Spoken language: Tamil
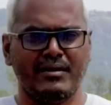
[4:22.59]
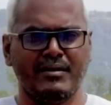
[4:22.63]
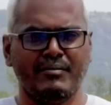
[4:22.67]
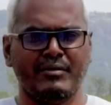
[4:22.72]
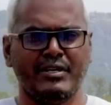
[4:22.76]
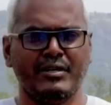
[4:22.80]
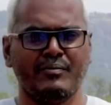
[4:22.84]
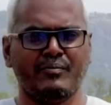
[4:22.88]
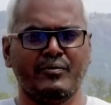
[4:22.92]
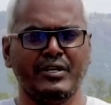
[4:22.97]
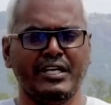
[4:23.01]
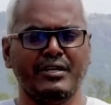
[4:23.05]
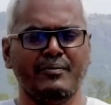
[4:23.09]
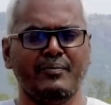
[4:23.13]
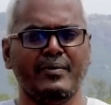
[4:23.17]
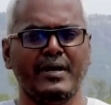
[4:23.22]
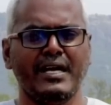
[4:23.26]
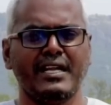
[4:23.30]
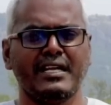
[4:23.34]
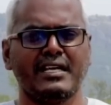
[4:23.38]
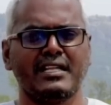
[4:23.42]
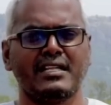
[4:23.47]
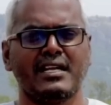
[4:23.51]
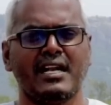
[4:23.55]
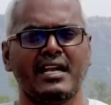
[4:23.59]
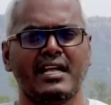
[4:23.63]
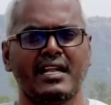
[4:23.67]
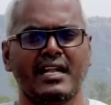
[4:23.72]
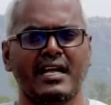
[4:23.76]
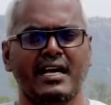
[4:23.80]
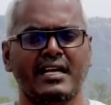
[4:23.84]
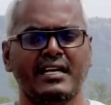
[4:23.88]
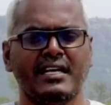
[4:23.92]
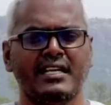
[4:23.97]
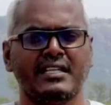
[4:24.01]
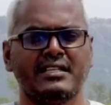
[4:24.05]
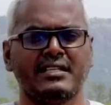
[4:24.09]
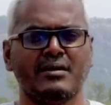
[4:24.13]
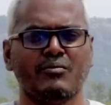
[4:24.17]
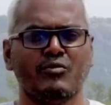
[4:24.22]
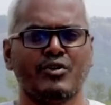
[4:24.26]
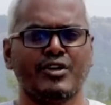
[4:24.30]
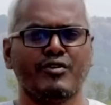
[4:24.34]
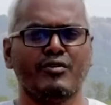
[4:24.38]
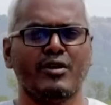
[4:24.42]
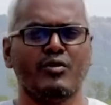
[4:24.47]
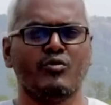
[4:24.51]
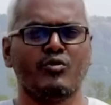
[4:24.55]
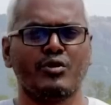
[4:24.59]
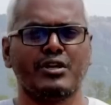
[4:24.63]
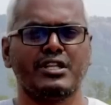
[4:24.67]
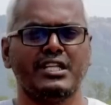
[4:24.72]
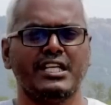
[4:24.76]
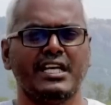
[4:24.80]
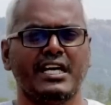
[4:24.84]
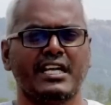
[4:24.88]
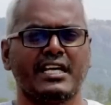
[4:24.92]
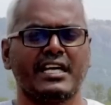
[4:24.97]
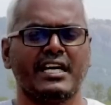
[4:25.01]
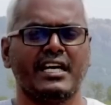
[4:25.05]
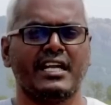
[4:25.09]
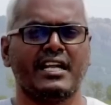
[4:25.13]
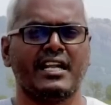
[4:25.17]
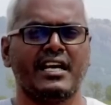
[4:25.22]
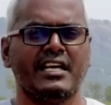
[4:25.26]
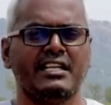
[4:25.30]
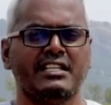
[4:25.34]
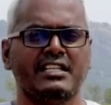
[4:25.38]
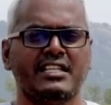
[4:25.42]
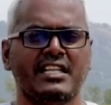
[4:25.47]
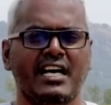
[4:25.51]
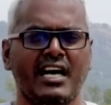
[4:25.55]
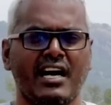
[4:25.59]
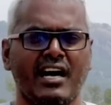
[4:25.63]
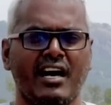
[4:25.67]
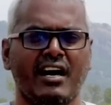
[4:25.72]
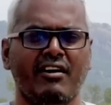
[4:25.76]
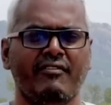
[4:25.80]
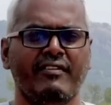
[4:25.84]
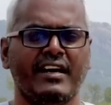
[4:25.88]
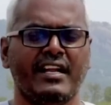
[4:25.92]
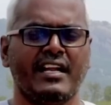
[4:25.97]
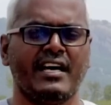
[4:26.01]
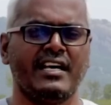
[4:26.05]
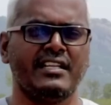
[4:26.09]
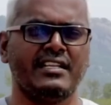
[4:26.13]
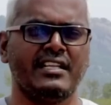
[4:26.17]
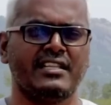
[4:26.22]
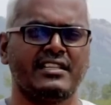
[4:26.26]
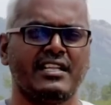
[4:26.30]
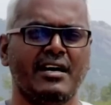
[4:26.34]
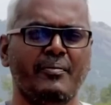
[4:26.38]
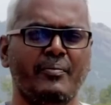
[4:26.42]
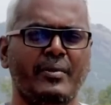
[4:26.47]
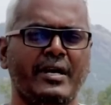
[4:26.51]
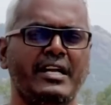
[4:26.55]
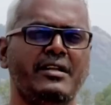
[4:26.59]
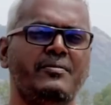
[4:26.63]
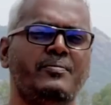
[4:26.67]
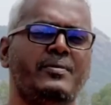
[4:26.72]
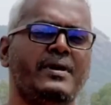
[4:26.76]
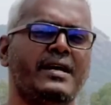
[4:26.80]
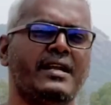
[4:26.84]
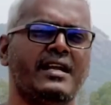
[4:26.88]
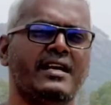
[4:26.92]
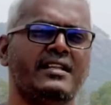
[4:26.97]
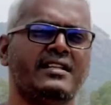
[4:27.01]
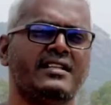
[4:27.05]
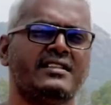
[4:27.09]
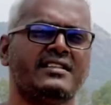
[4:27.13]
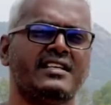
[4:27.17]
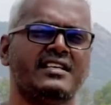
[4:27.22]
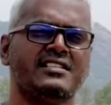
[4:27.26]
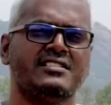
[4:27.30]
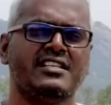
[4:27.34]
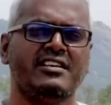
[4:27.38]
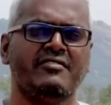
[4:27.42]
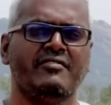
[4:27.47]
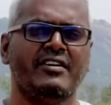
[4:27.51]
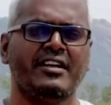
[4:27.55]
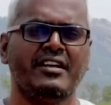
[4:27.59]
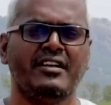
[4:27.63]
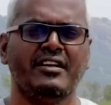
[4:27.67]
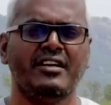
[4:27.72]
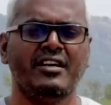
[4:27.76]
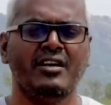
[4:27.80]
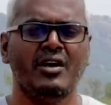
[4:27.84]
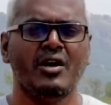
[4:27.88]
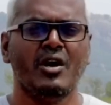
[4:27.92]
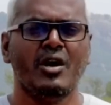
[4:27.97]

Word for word: இப்படி பிடிப்பாக இருக்கிறதுனால நான் எடுத்த முடிவில் உறுதியாக இருக்கேன் நான் இது தான் ஆவேன் நான் இதைத்தான் படிப்பேன் நான் இதைத்தான் செய்வேன்னு